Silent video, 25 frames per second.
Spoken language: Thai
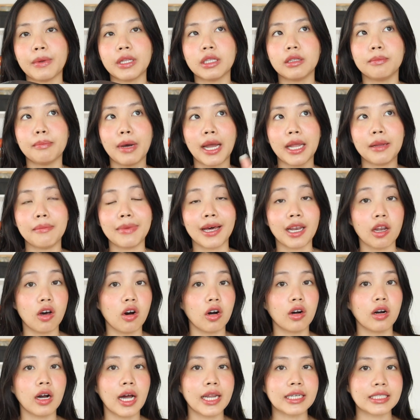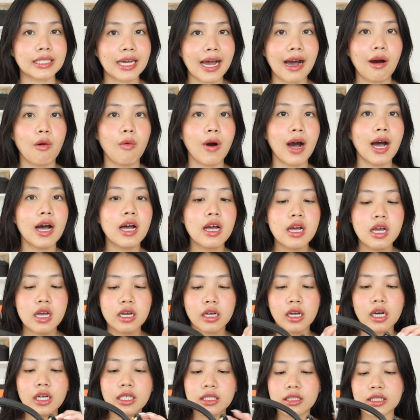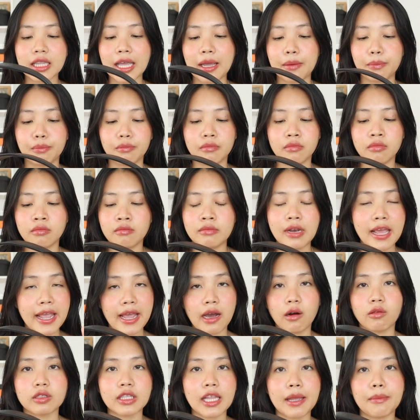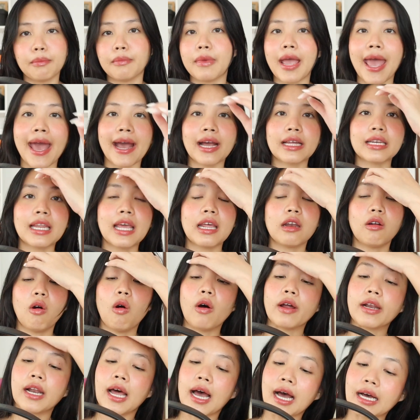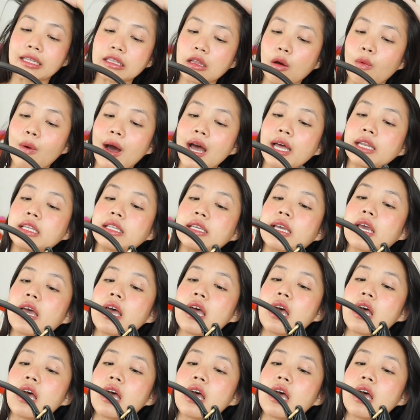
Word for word: เป็นใบบาลองอันเก่าอะก็คือเต็มแล้วเต็มแอกแน่นอนนะคะ แต่ว่าอันเนี้ย